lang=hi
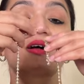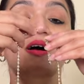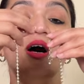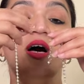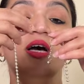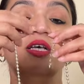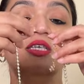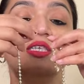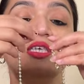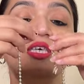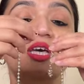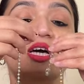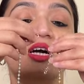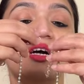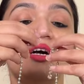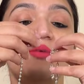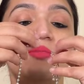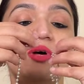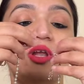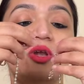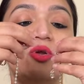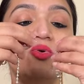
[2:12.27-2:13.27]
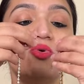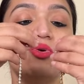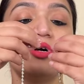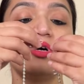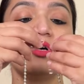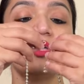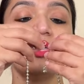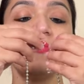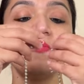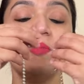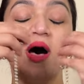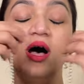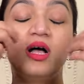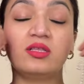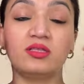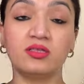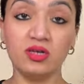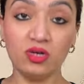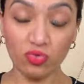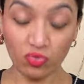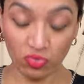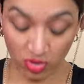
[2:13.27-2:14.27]
इसकी अगर मैं लुक की बात
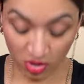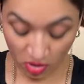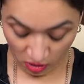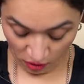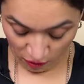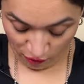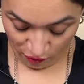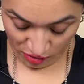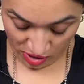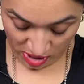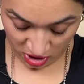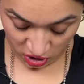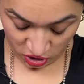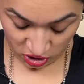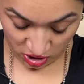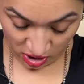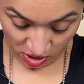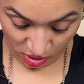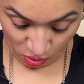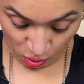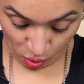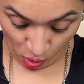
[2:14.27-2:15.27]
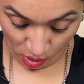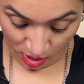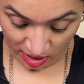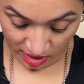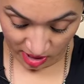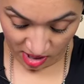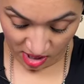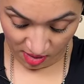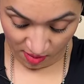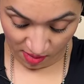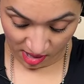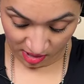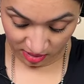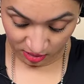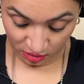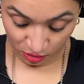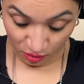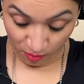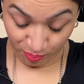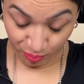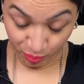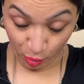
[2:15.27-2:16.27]
करूँ ना और फिनिशिंग क्वालिटी की बात
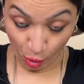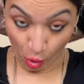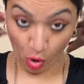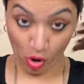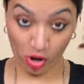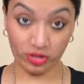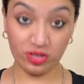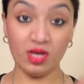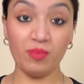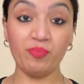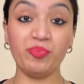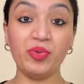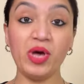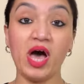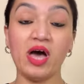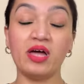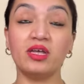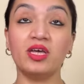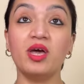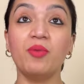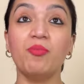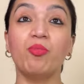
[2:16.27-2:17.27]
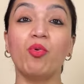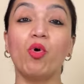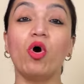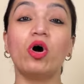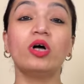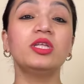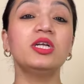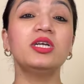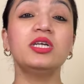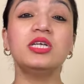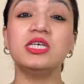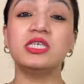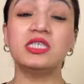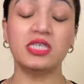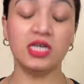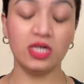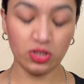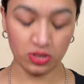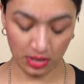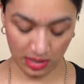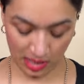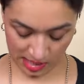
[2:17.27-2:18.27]
करूँ बहुत ही प्यारी है बहुत ही
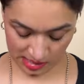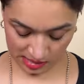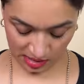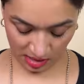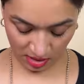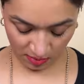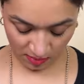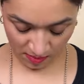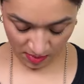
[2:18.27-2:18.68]
डिसेंट क्लासिक